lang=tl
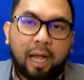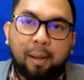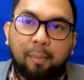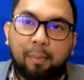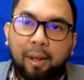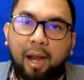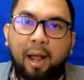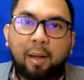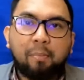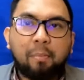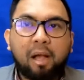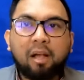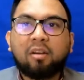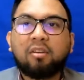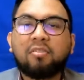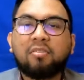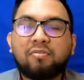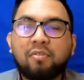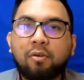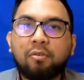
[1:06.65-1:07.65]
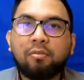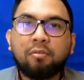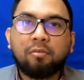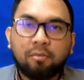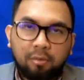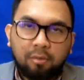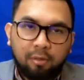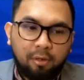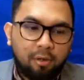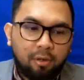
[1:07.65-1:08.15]
Camera,
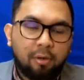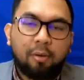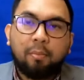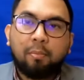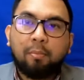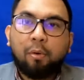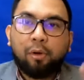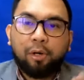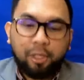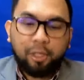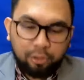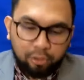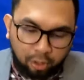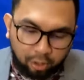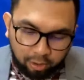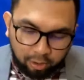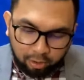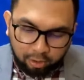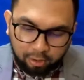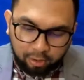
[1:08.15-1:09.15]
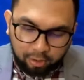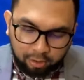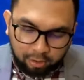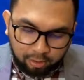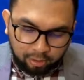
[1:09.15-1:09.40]
microphone, monitor,